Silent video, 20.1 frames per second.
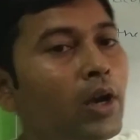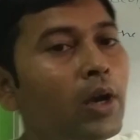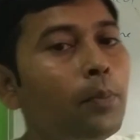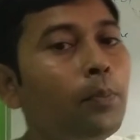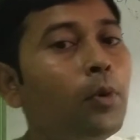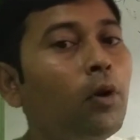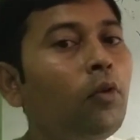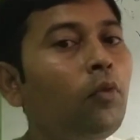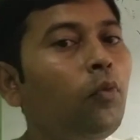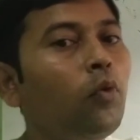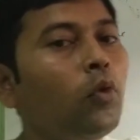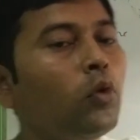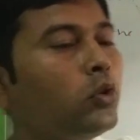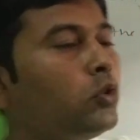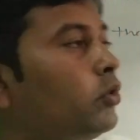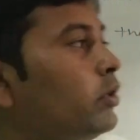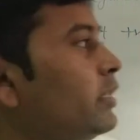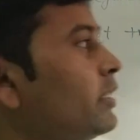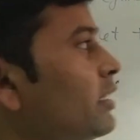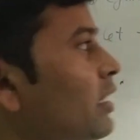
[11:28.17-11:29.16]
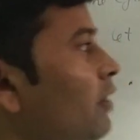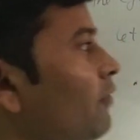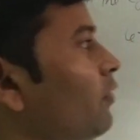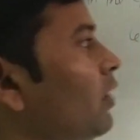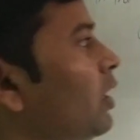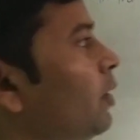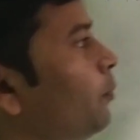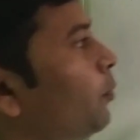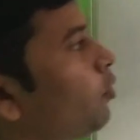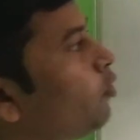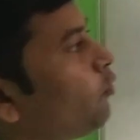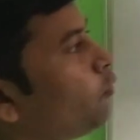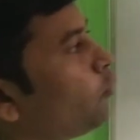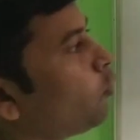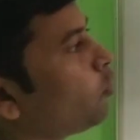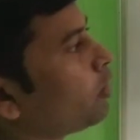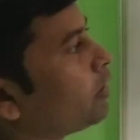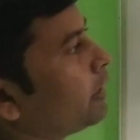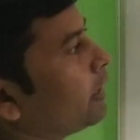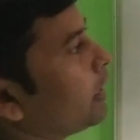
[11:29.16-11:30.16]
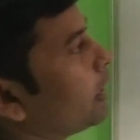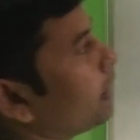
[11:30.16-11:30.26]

वन अपॉन फोर तो इसका वन अपॉन फोर